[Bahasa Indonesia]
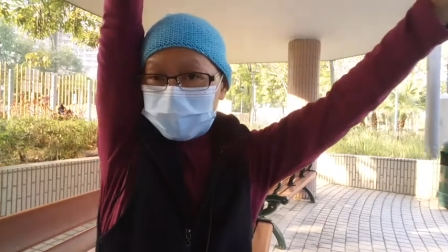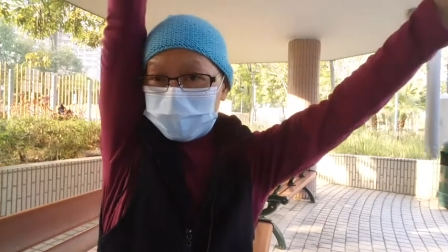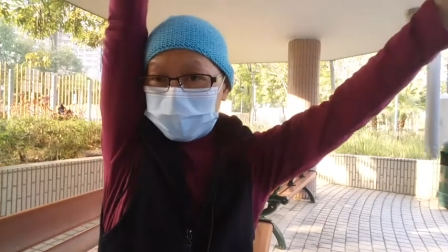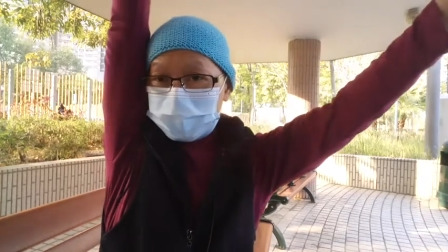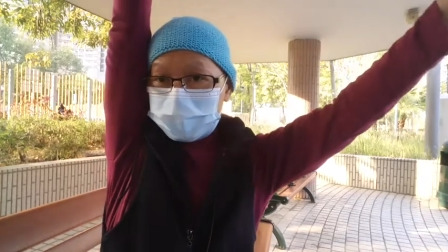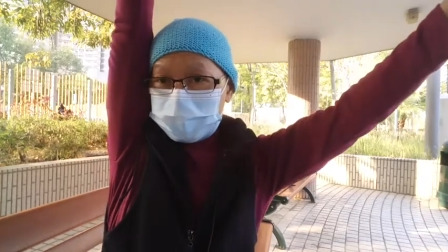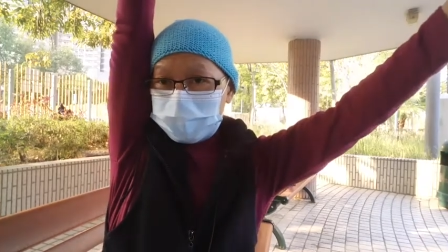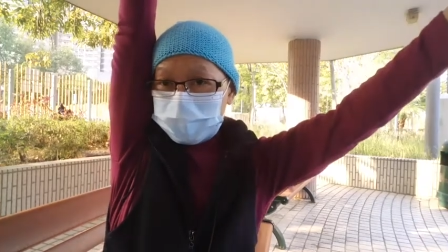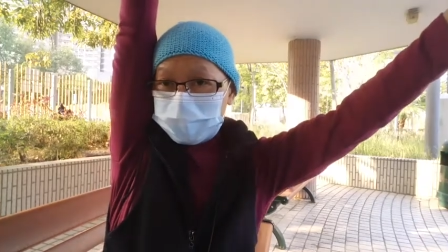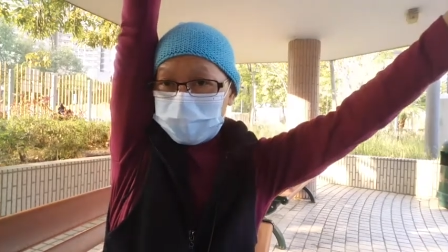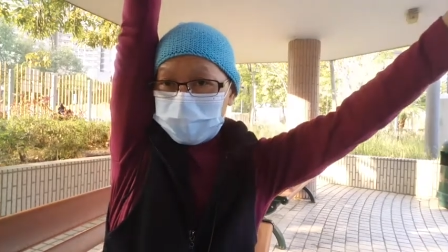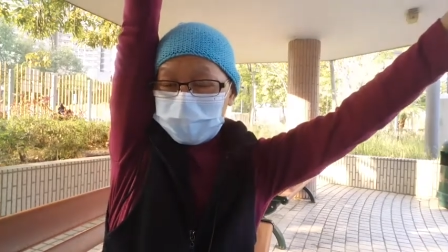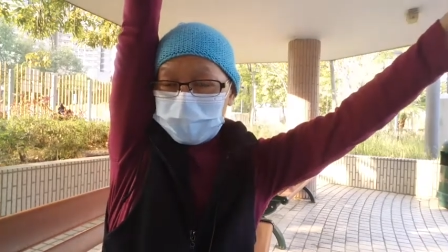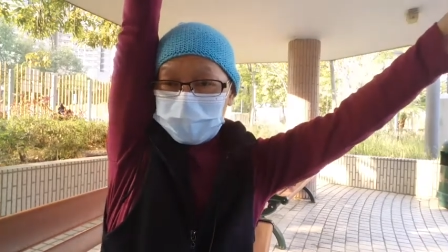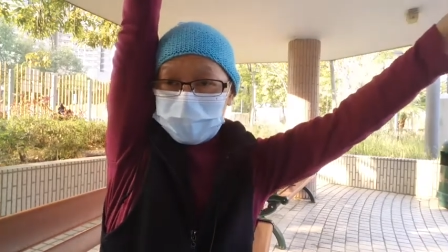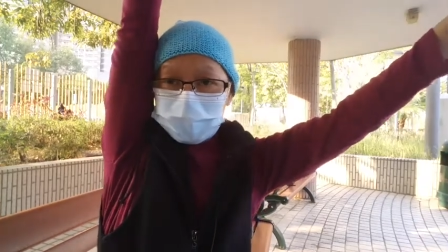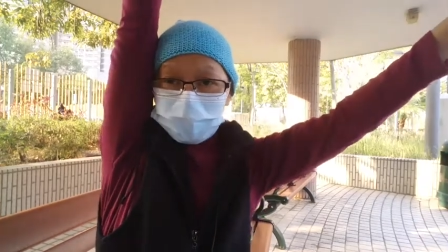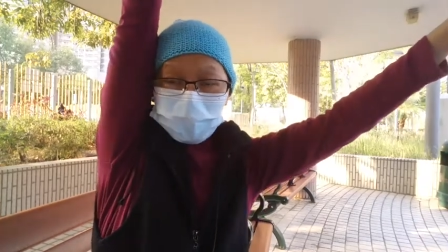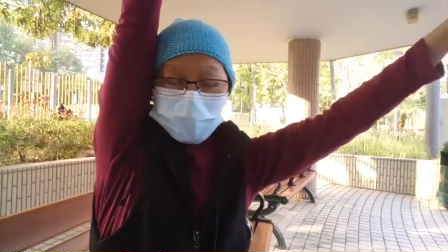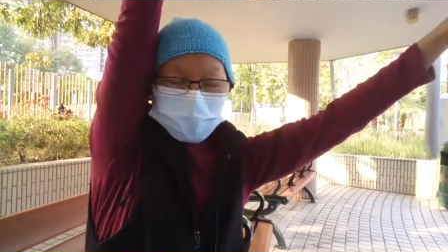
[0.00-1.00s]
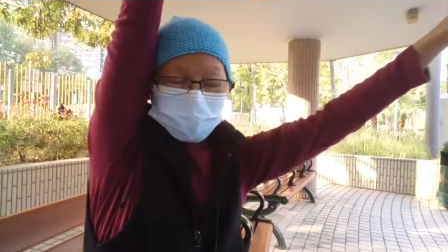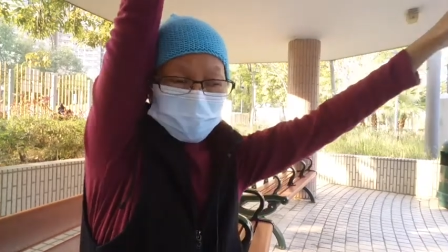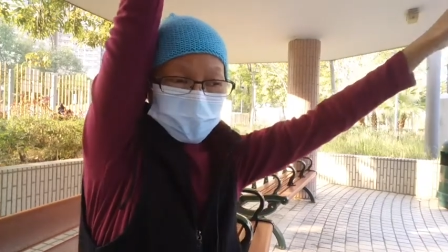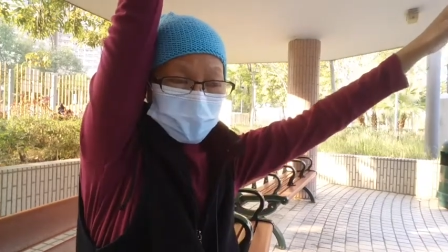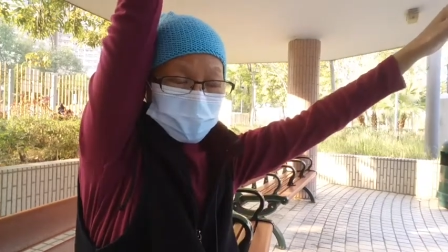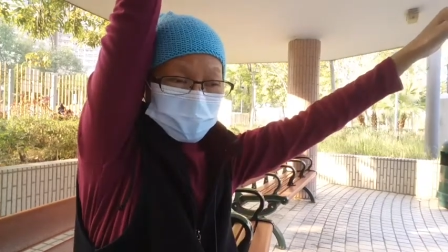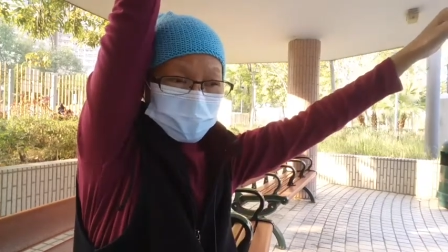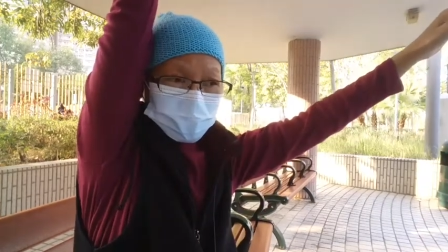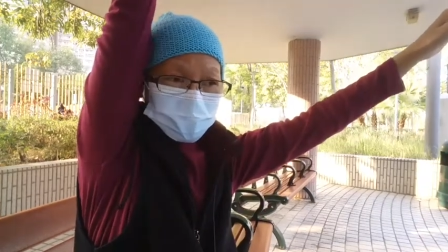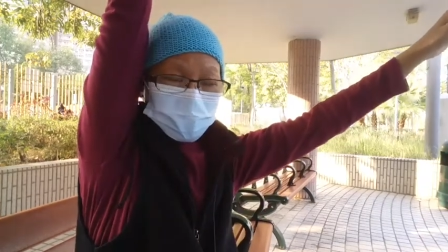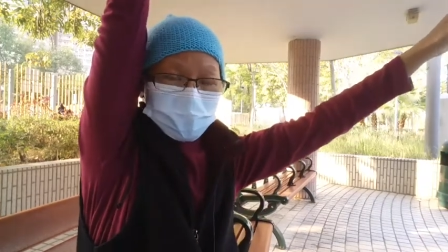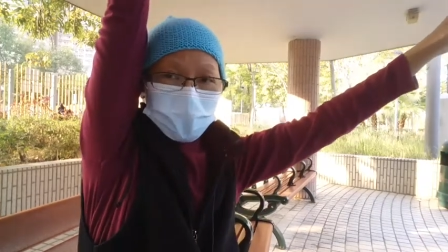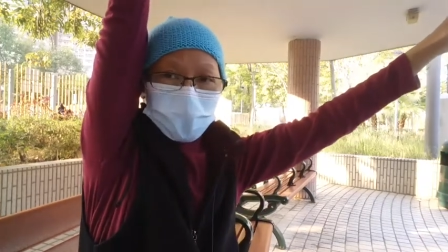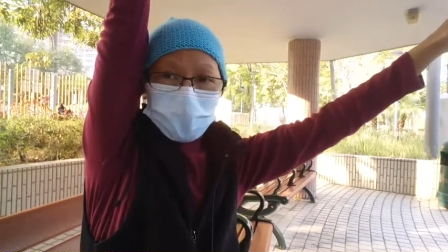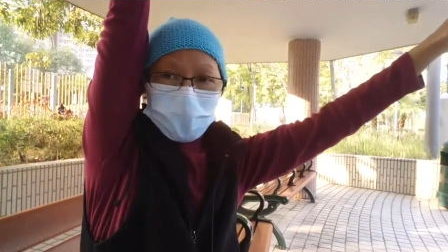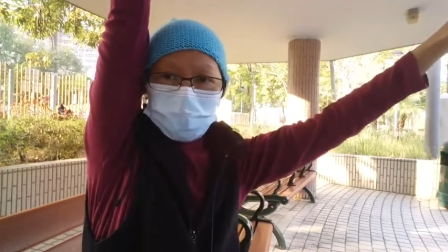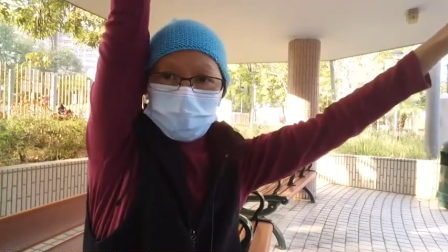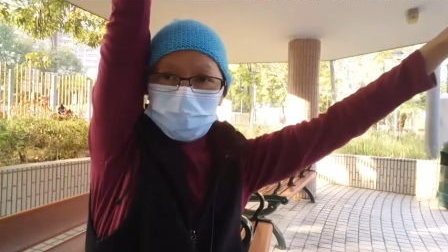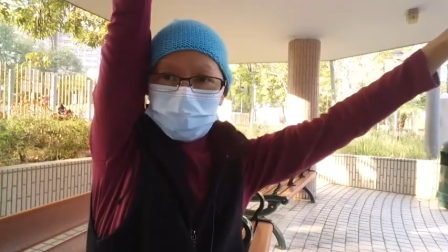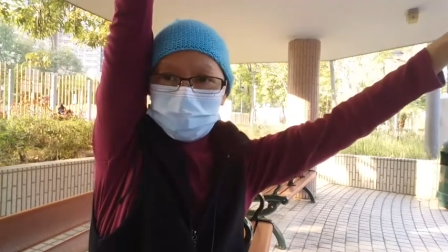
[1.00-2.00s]
can rise until
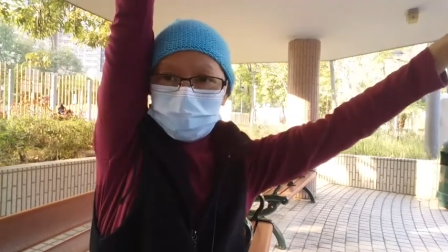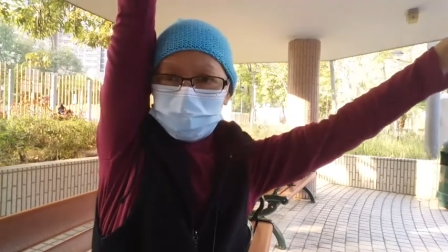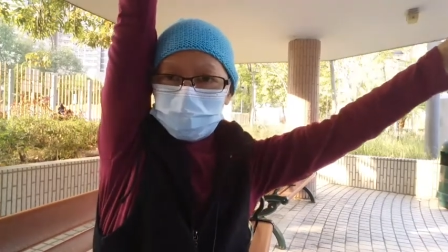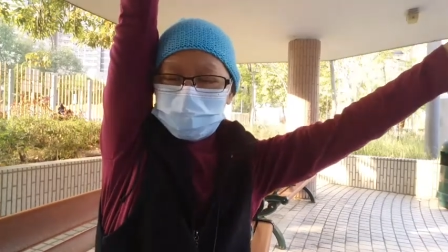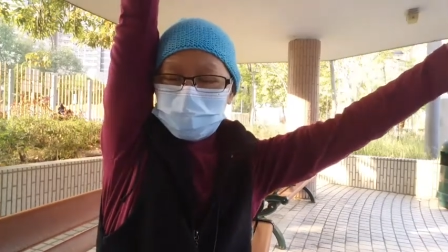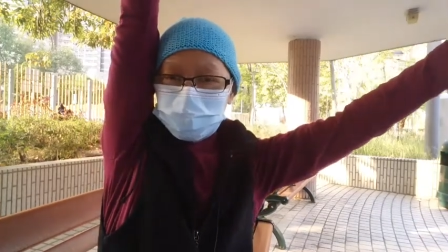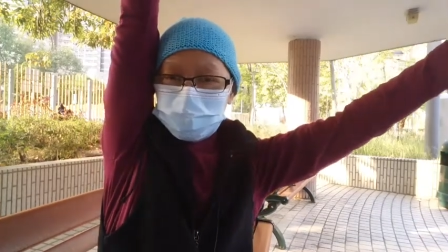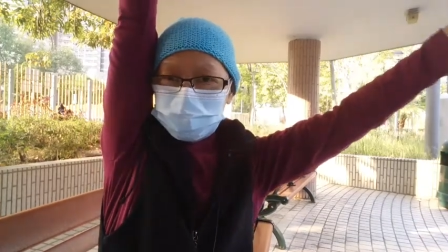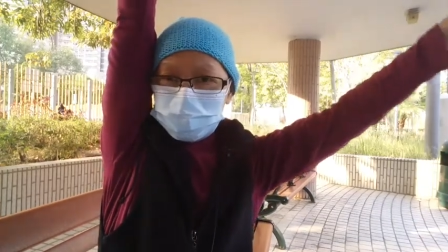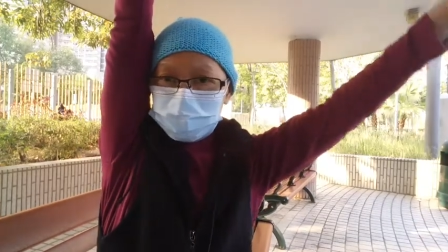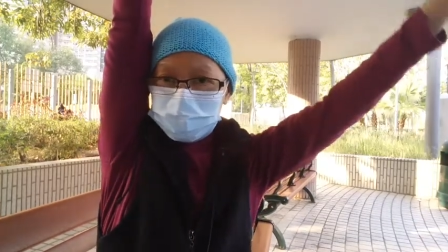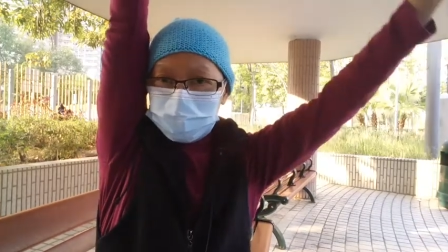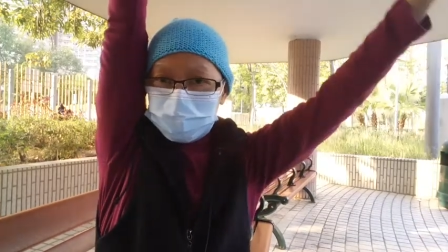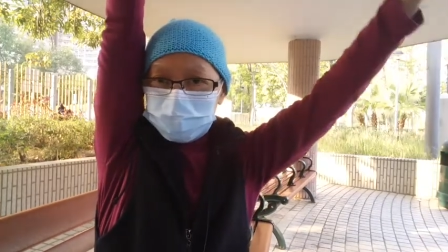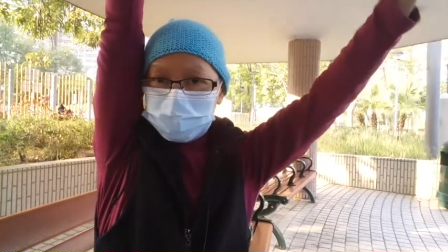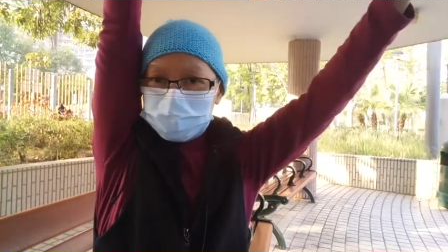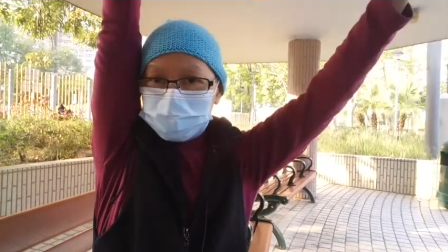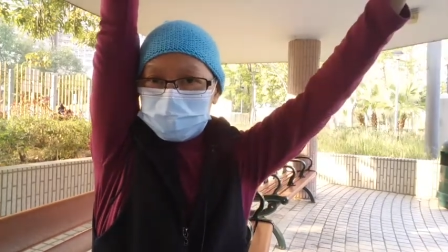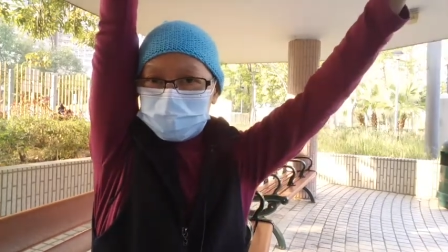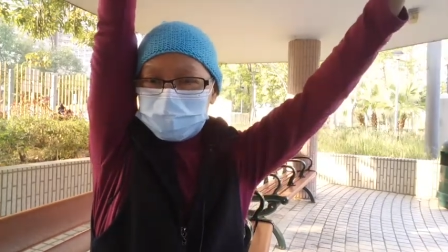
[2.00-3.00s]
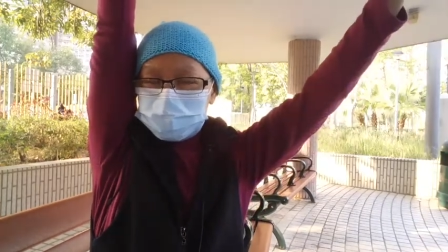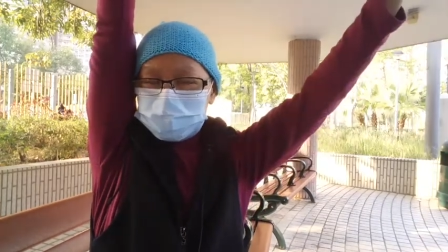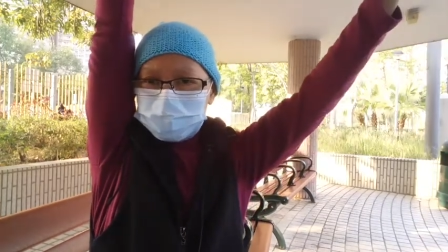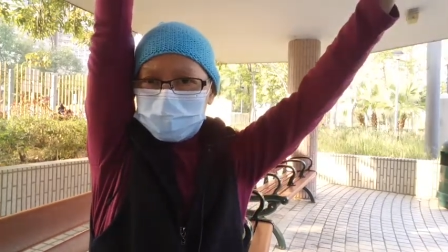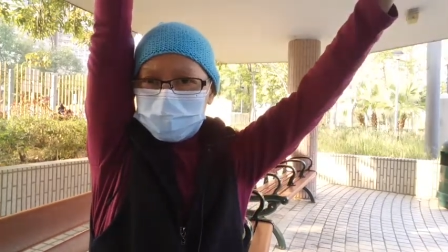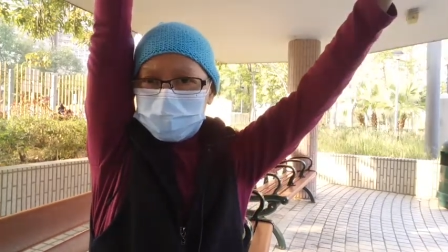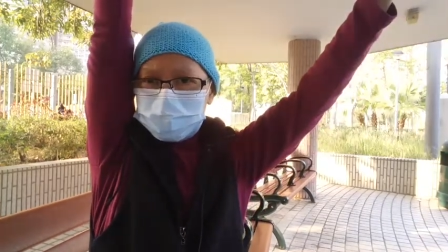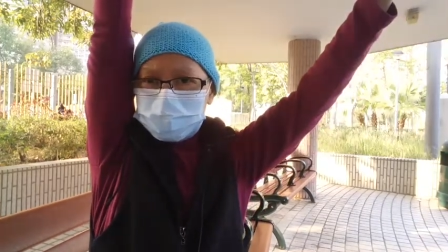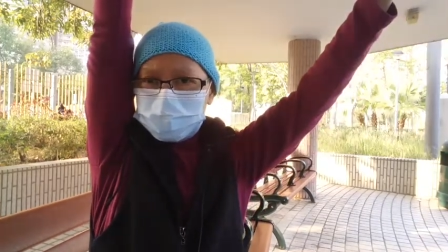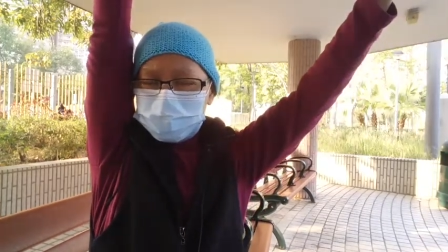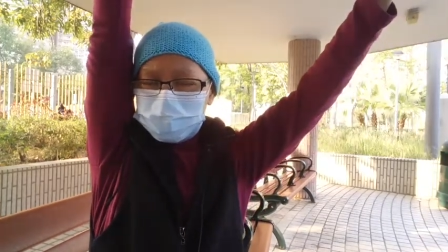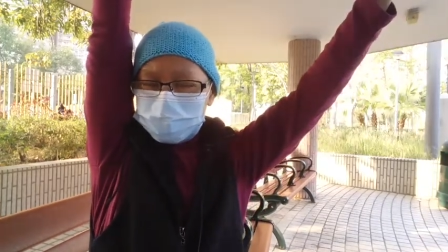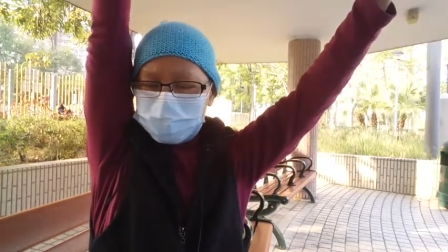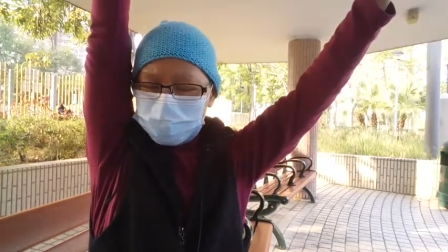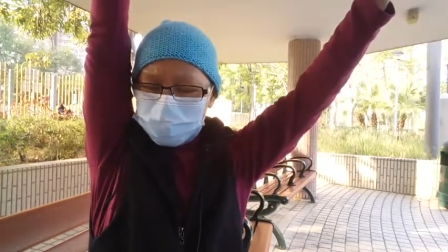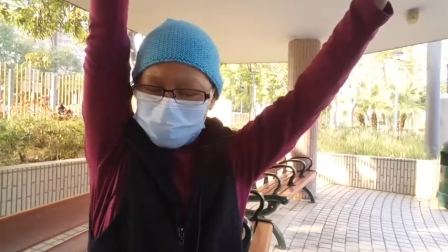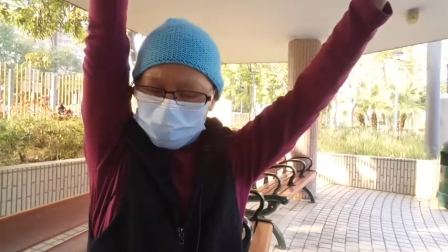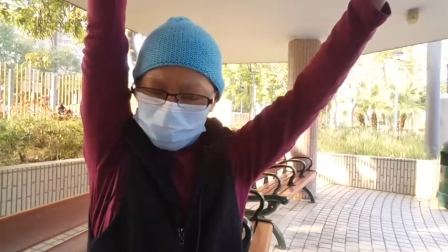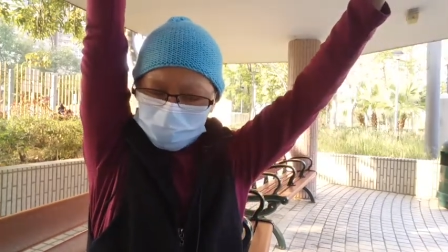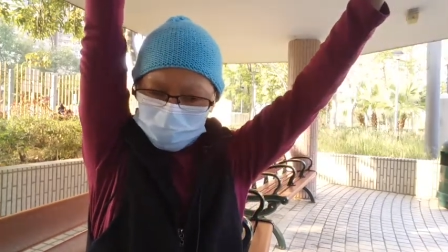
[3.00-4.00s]
100%. This, uh,